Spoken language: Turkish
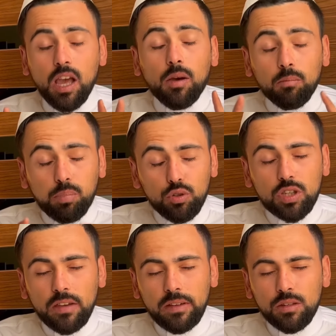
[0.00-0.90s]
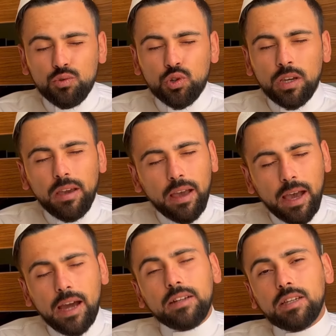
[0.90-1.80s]
Bu sevinci
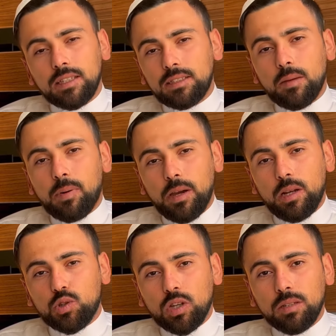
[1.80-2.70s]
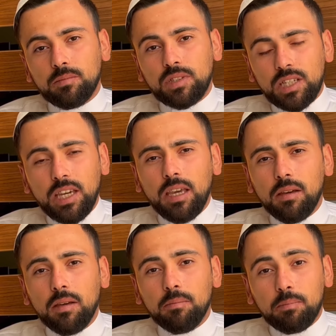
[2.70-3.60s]
herkesle paylaşalım ki
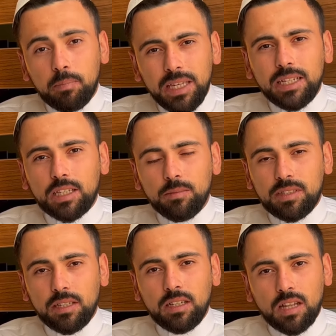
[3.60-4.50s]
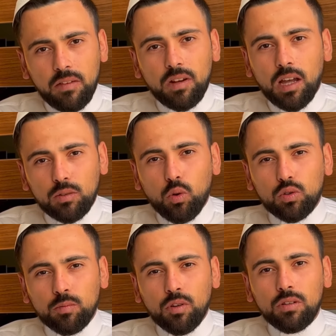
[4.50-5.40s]
bir kimsenin evladı
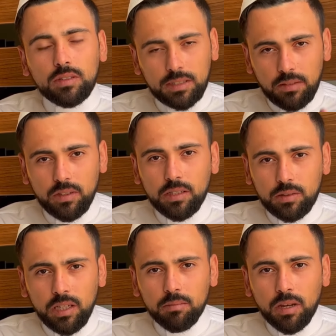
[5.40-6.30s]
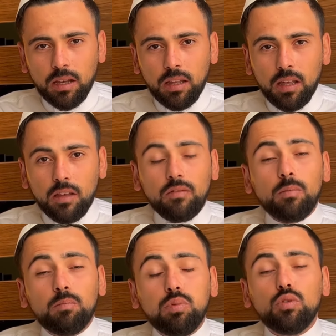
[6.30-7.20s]
oldu mu sevinir değil mi? Ve
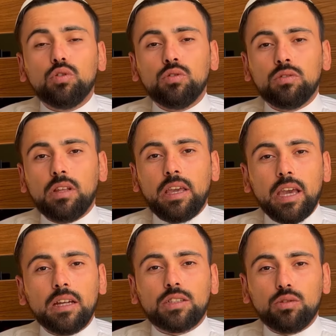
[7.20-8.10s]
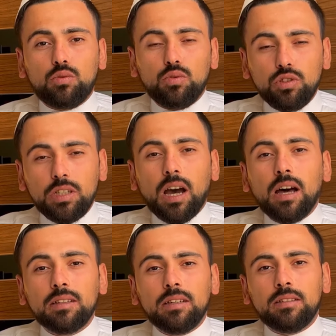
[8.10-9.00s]
bugün eğer ki
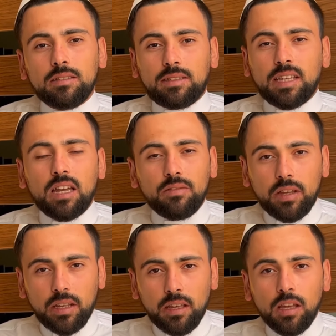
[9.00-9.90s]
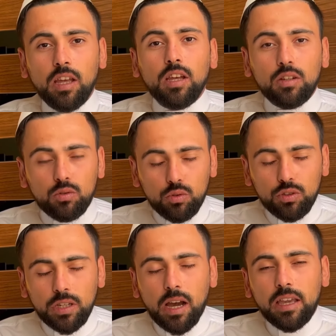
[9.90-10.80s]
dünyanın serveri
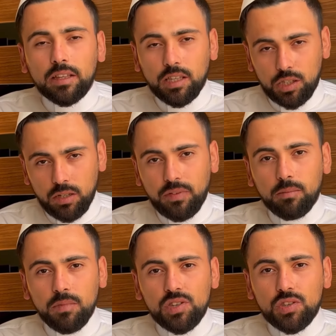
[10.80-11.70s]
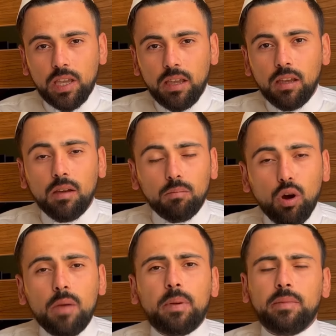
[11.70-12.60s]
dünyaya teşrif etmişse bu
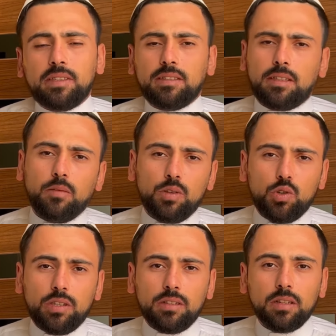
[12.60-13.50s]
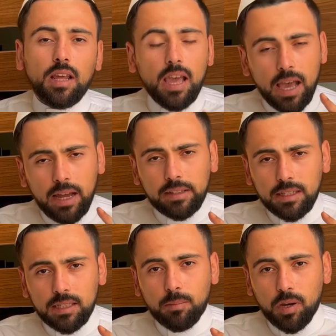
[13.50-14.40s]
hepimizin sevincidir.
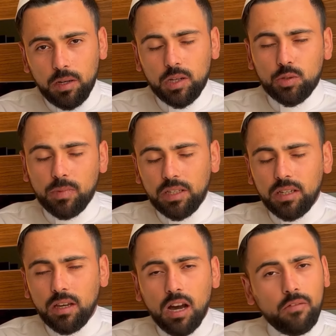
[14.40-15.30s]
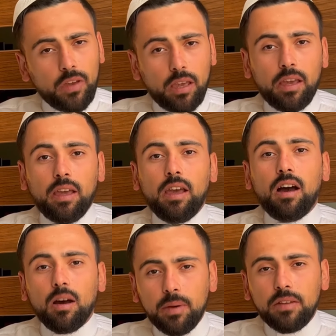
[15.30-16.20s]
Herkese paylaşmayı ve
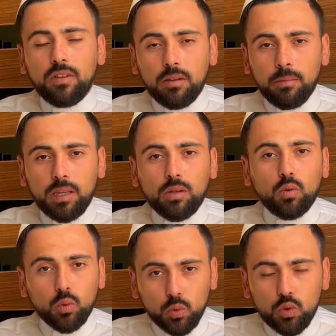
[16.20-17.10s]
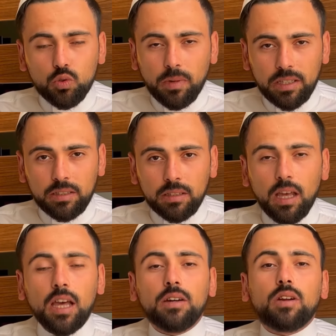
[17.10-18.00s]
haber vermeyi unutmayın.
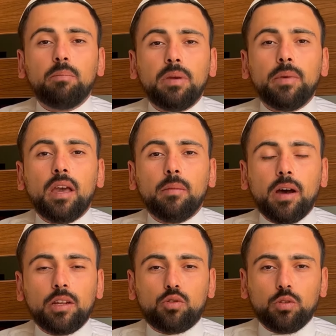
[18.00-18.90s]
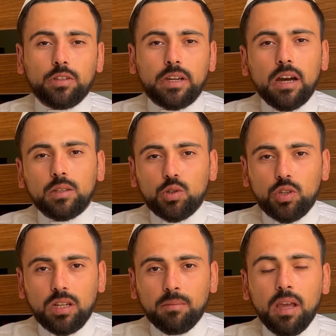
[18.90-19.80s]
Rabbime emanet olun
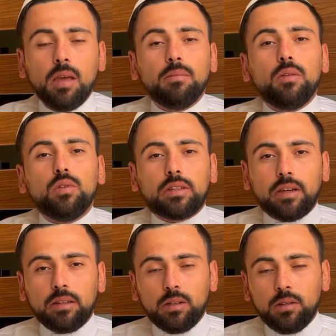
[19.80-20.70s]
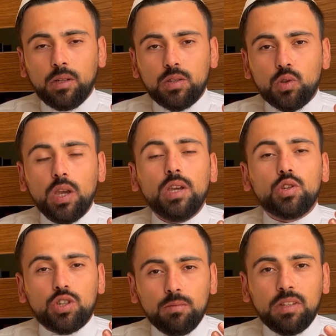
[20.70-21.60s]
kardeşlerim. Mevlid kandiliniz
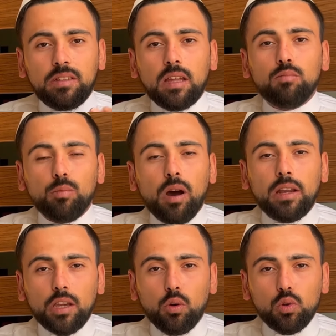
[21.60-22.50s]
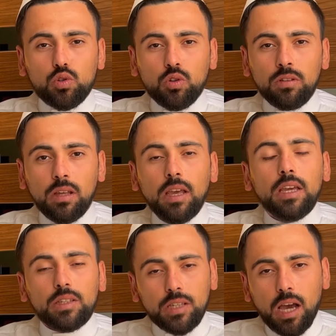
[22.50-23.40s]
şimdiden mübarek olsun.
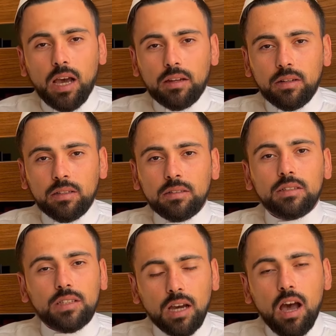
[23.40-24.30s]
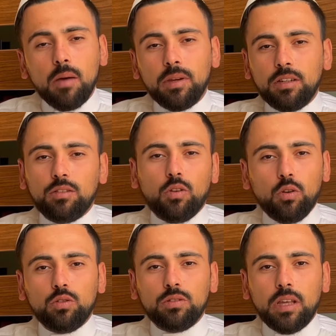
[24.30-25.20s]
Yarın Kabe'nin
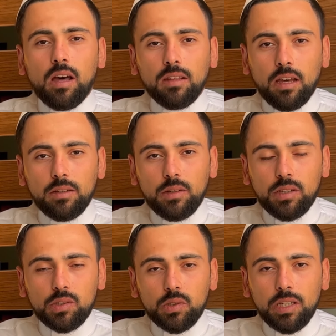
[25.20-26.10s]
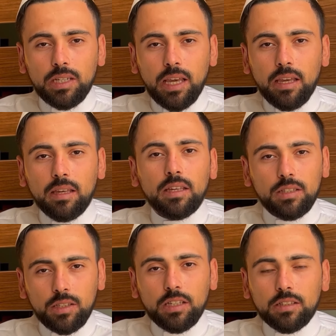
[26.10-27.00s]
önünde Allah'ın izniyle
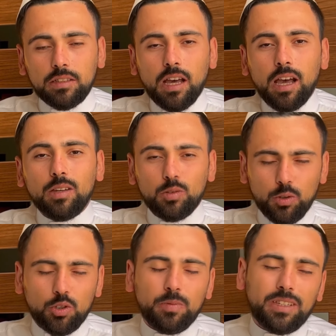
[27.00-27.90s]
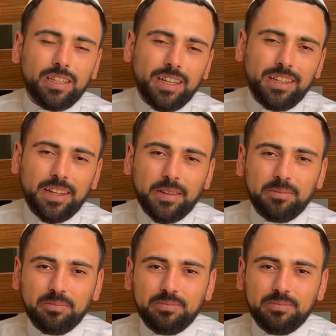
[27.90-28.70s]
yayında görüşmek dileğiyle.